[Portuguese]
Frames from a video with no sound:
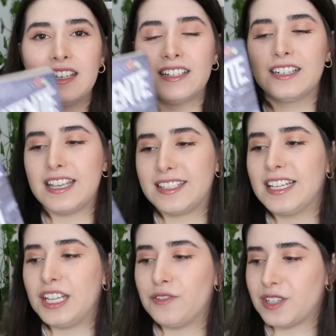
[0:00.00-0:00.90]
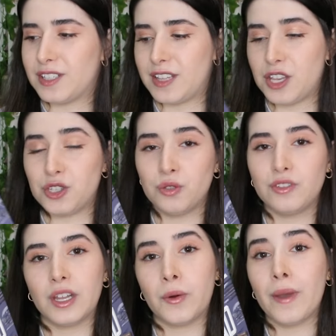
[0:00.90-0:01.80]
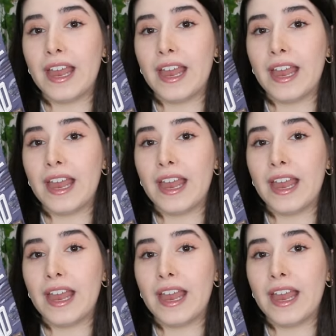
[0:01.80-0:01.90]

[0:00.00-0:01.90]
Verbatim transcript: Uh, esse livro, Assistente do Vilão.